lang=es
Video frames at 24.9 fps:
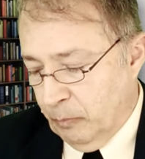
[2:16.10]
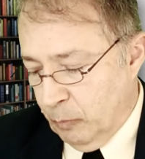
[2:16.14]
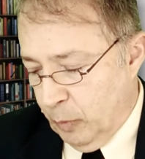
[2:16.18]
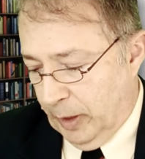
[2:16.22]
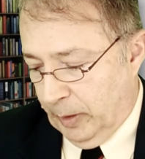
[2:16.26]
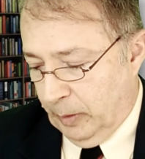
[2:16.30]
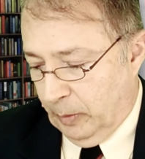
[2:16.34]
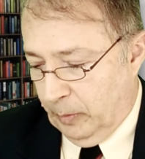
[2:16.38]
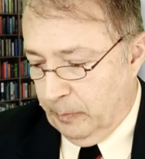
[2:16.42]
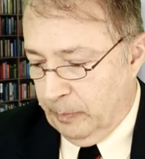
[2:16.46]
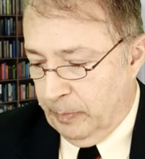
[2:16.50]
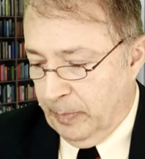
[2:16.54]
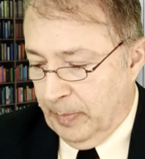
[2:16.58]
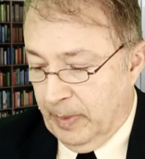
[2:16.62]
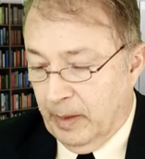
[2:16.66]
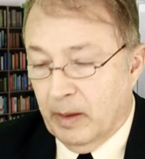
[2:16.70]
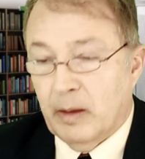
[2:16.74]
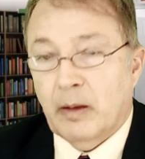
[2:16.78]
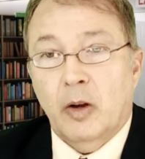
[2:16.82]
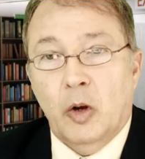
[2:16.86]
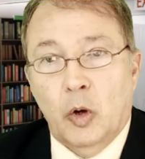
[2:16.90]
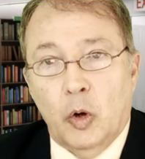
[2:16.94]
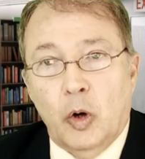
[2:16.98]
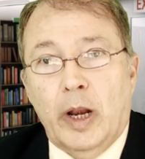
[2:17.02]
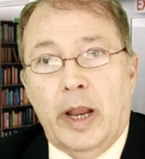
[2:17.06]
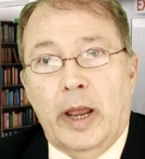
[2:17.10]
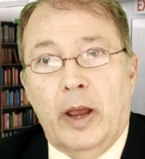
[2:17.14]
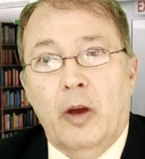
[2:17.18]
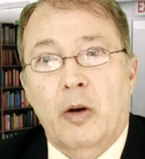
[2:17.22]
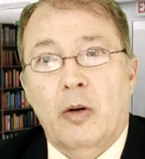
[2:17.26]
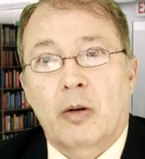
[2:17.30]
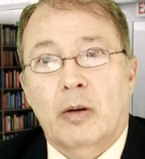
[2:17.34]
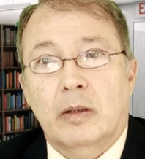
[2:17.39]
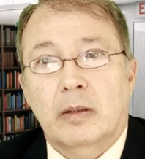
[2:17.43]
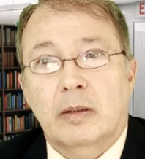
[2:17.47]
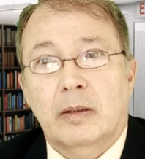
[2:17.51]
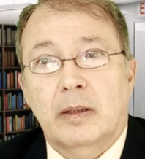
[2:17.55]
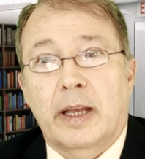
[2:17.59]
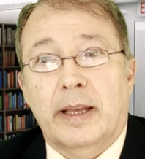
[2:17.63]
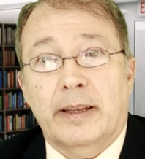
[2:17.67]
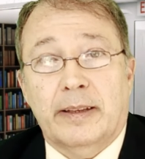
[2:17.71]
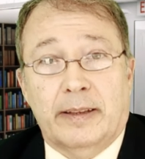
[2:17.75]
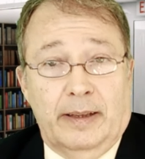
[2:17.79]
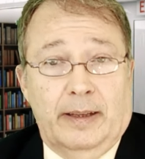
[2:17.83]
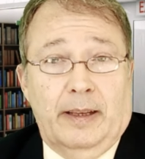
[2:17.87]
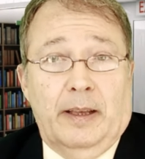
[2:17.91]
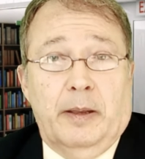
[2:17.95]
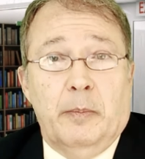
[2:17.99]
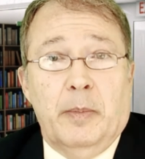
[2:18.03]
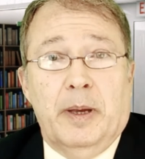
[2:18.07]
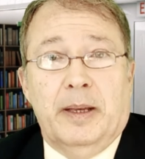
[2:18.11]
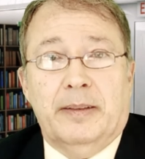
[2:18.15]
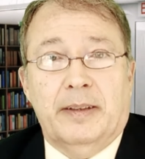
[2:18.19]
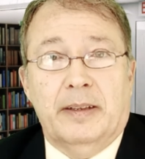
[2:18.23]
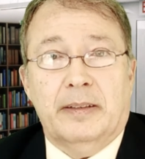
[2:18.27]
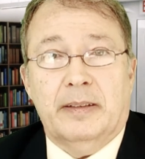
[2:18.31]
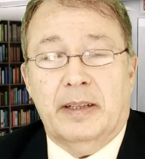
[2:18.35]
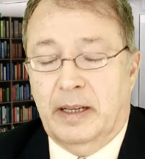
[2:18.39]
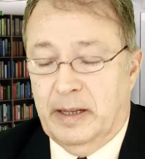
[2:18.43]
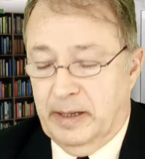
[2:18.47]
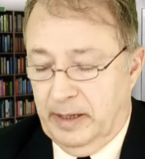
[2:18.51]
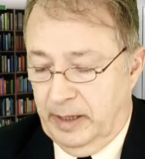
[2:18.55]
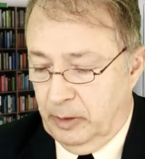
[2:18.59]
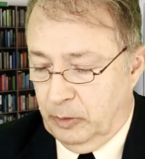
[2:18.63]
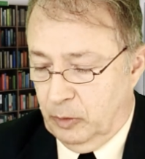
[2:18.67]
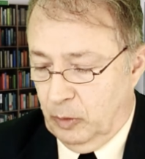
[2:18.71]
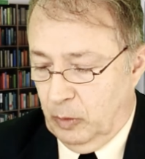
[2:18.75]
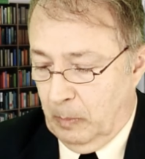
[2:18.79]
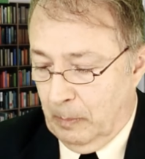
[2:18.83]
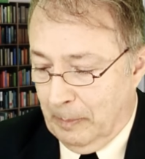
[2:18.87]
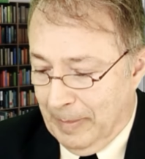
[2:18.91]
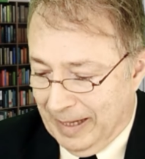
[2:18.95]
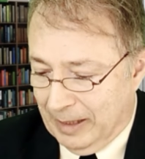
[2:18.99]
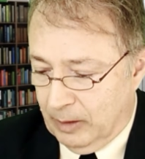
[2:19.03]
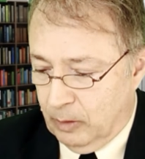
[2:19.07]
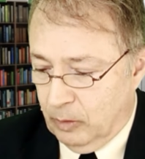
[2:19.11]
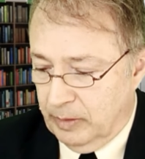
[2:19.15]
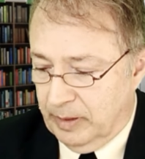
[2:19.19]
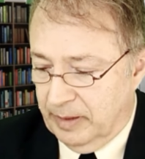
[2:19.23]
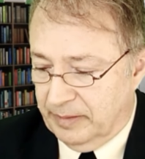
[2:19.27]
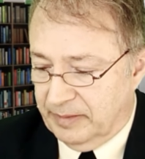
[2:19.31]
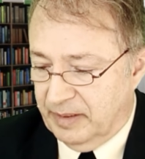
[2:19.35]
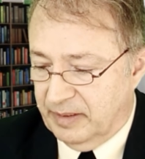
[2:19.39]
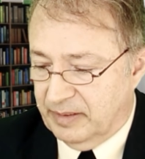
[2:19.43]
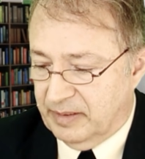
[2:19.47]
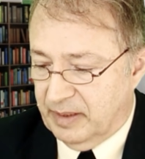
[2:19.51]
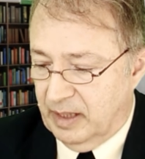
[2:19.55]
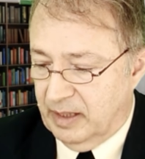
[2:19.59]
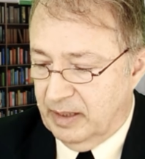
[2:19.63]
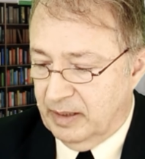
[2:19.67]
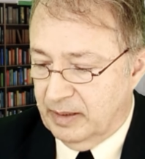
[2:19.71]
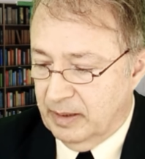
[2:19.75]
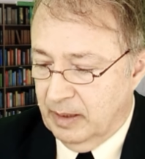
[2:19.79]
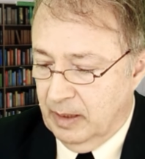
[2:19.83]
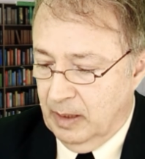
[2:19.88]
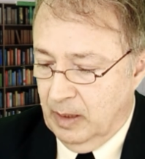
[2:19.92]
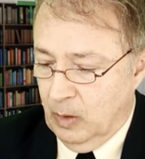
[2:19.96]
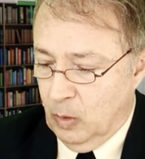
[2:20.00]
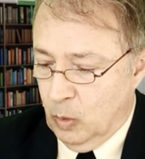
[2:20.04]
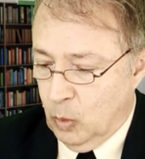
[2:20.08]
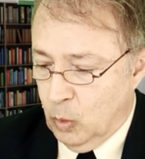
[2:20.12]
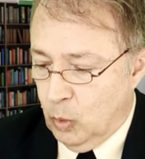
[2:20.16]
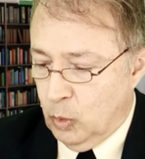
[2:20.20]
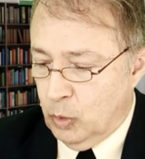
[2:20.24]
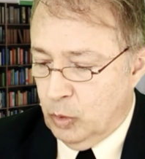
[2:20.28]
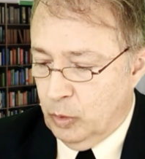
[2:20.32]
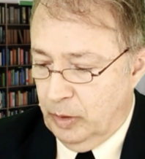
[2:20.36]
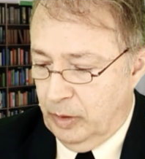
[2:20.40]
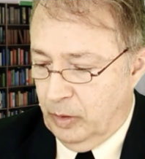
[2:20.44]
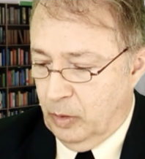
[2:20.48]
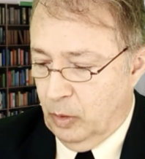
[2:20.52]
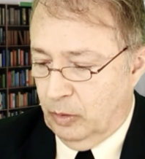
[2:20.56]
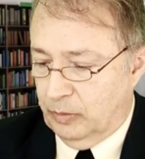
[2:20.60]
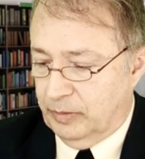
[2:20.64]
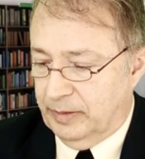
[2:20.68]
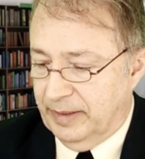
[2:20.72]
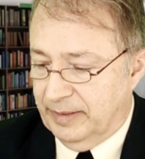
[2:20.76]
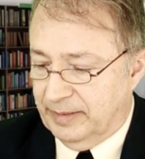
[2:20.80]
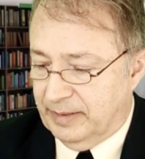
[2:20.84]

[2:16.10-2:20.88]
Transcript: Bueno, lo leo es que además está escrito Marcos 16, 1 y 2.